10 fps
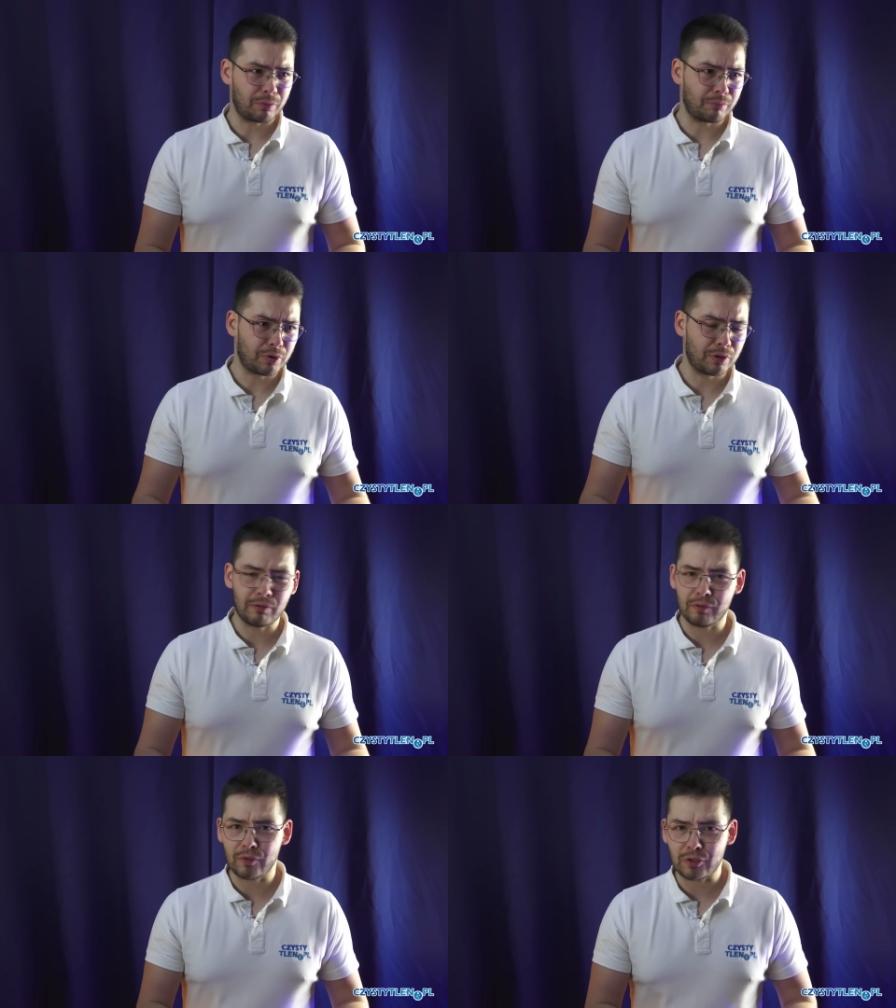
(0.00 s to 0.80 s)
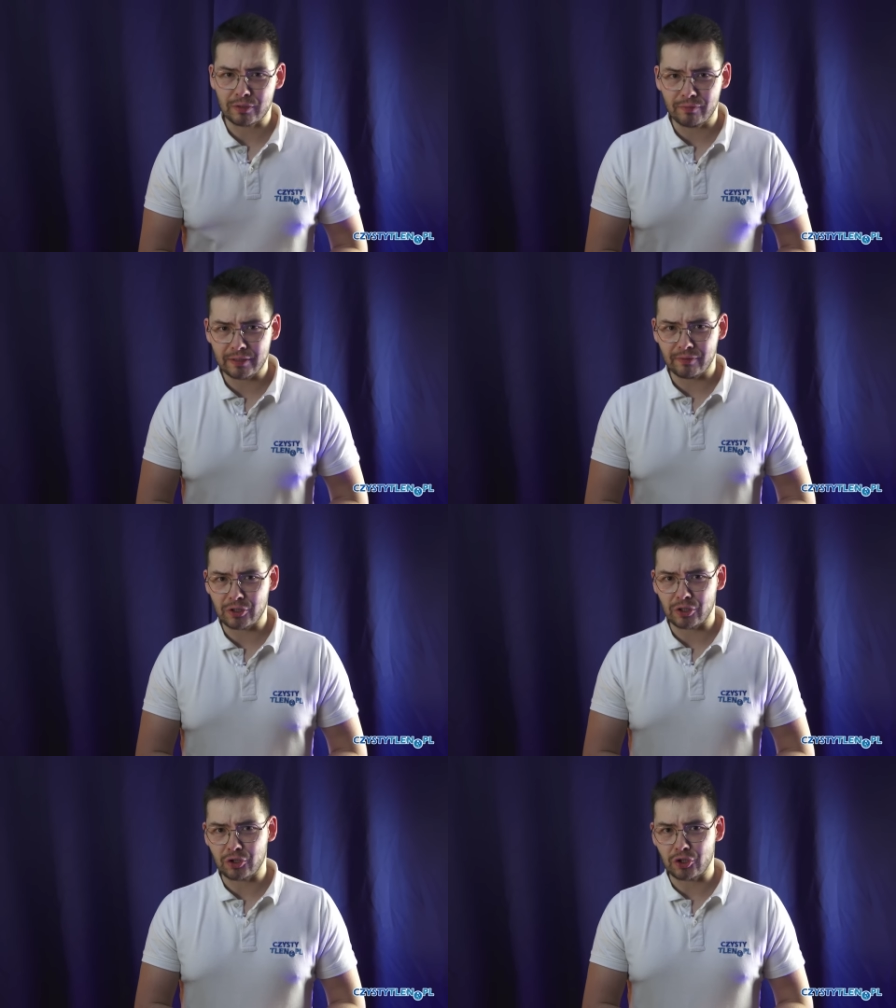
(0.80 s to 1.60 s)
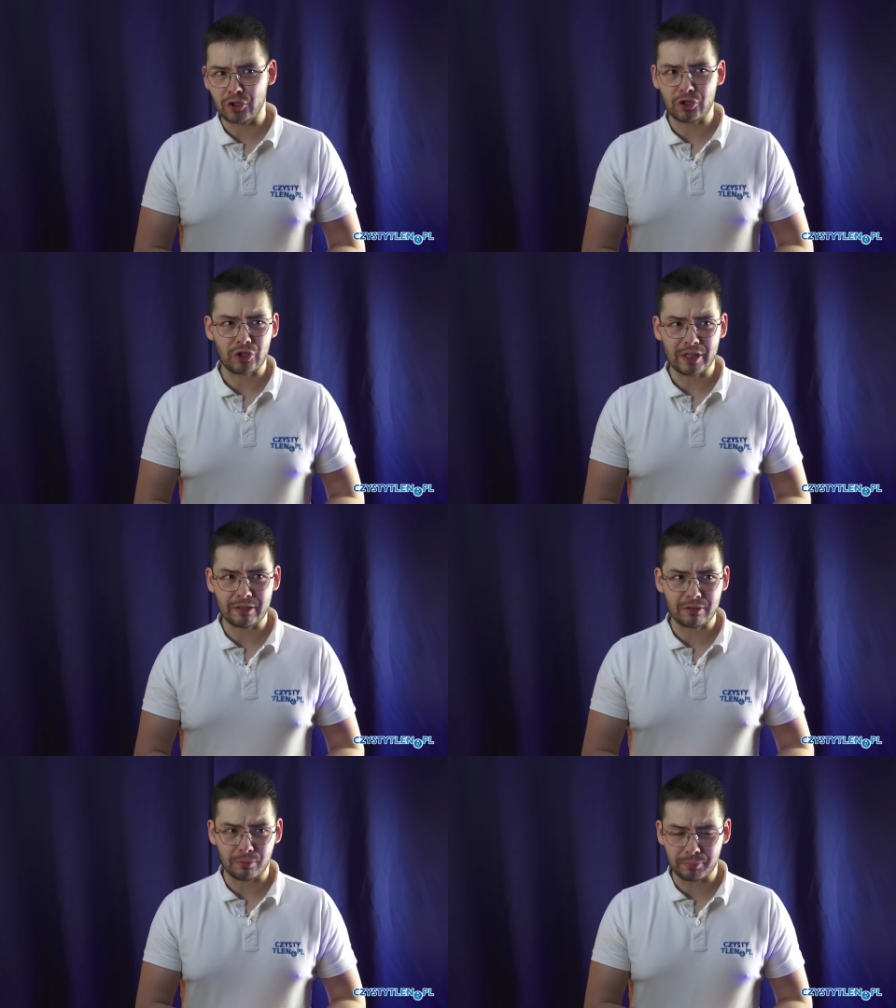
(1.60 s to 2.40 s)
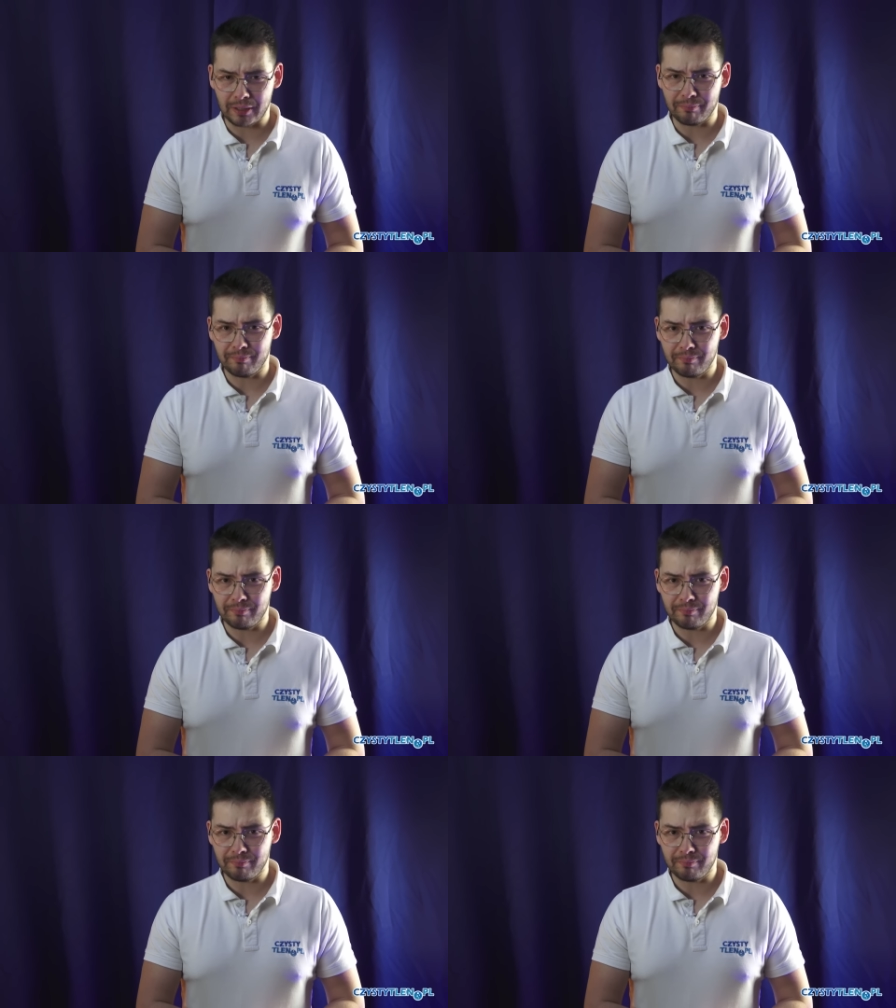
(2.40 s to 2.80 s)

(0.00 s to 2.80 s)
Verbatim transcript: To może, nie wiem, 22, 23, 4 stopnie,